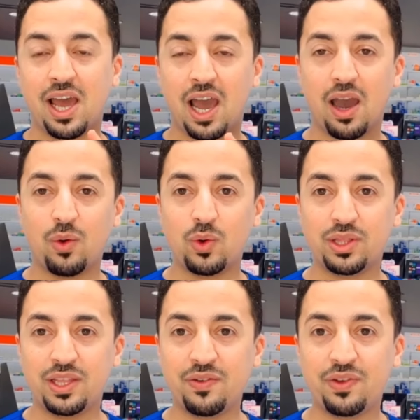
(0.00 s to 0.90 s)
او
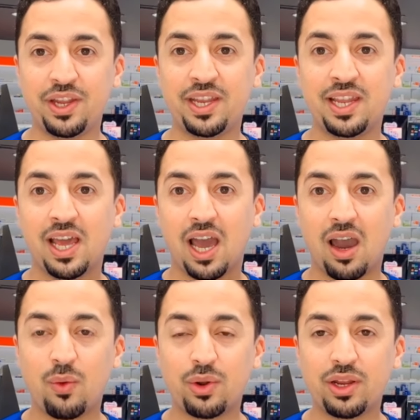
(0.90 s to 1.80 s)
الديفرين
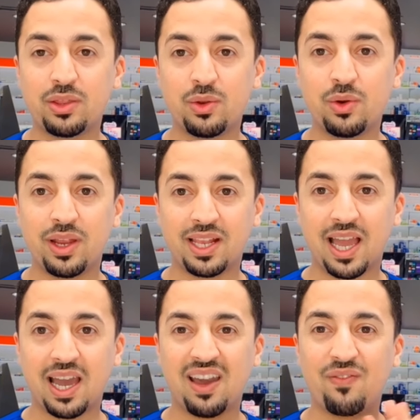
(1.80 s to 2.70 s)
او الريتينويل
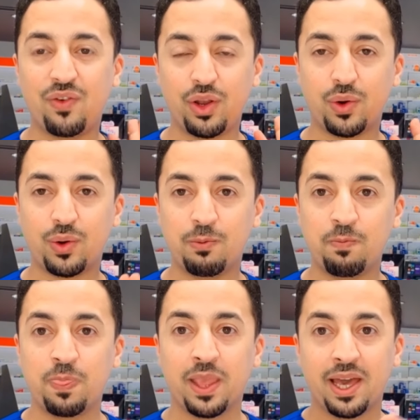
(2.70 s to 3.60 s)
كاخف نوع
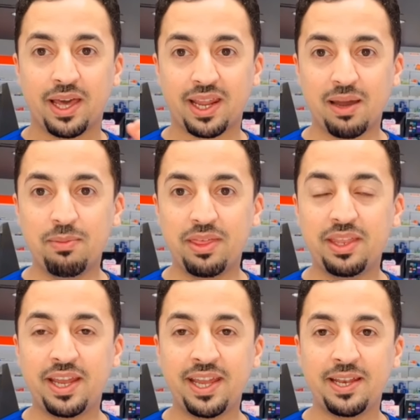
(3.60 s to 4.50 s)
رقم
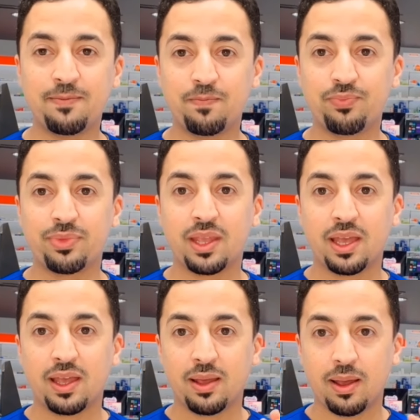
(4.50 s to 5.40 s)
اثنين
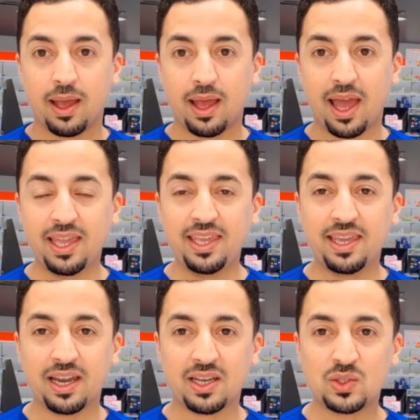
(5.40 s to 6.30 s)

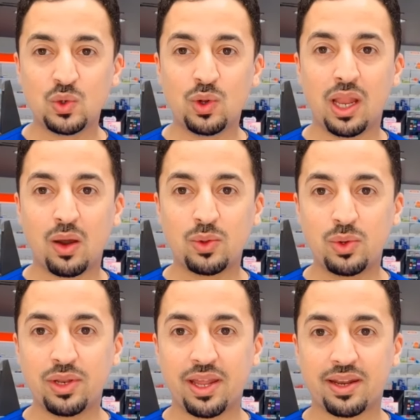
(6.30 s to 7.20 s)
اي غسول او
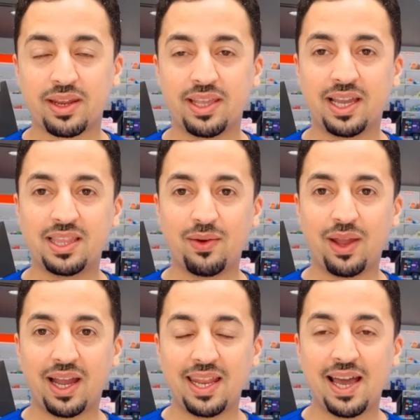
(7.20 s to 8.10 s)
تونر يحتوي
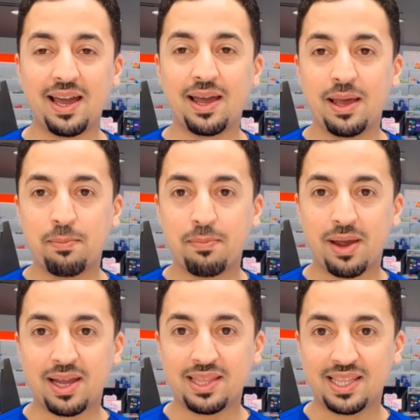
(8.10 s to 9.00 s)
على
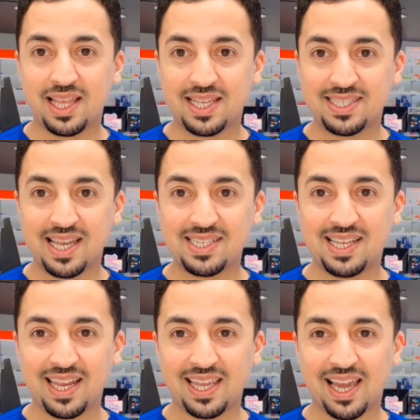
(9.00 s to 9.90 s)
مادة
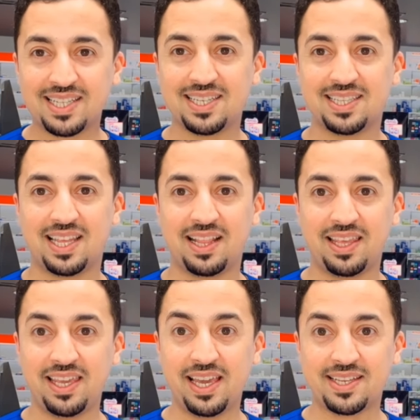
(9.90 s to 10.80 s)
السلسليك أسيد اللي
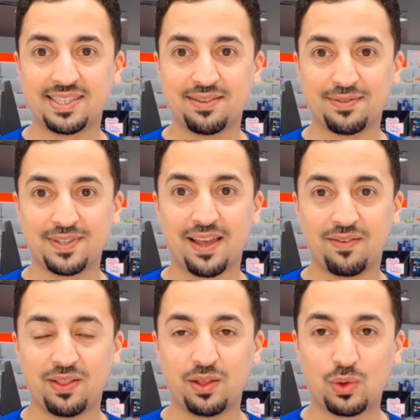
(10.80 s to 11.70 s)
هي الصفصاف
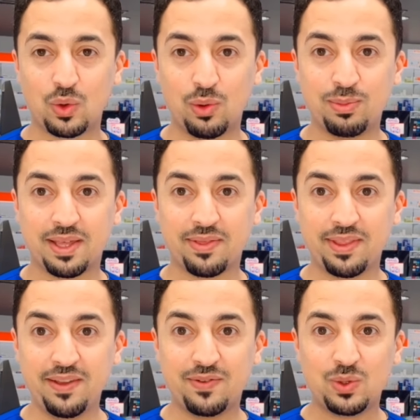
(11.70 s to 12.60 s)
اللي تقوم
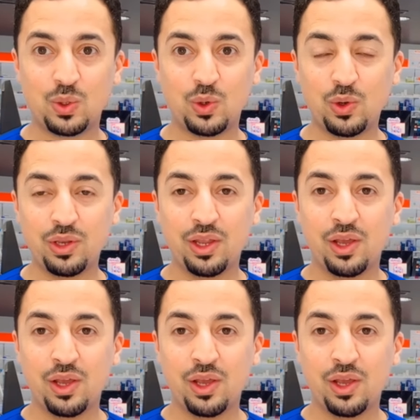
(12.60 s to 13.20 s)
بتنظيف الدهون